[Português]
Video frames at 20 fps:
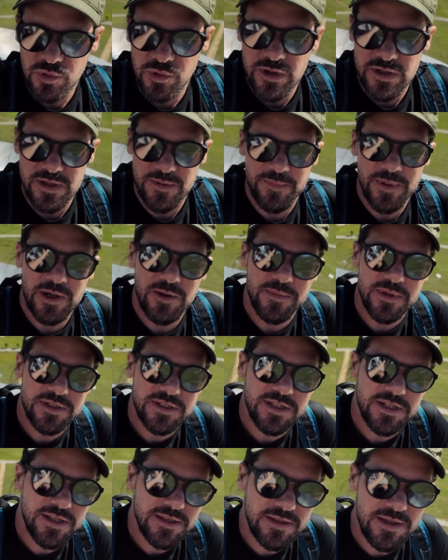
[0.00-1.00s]
se o Guitipé era uma
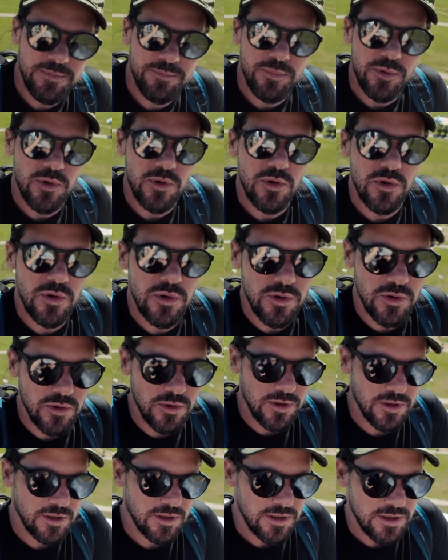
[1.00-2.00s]
cena tipo
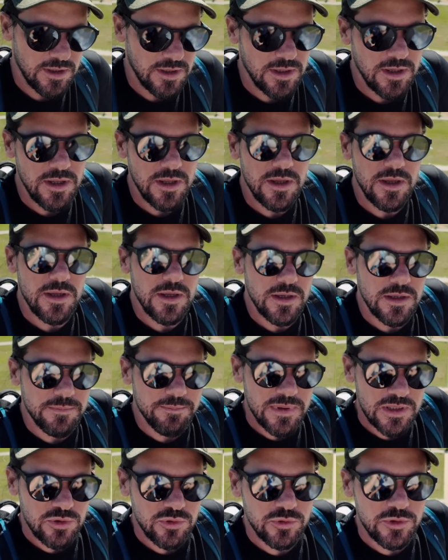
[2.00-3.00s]

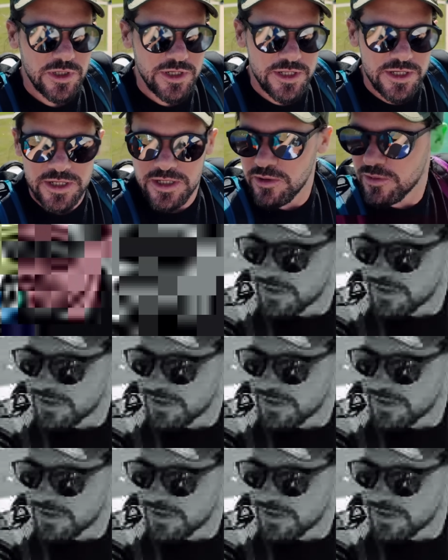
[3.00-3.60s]
maçonaria ou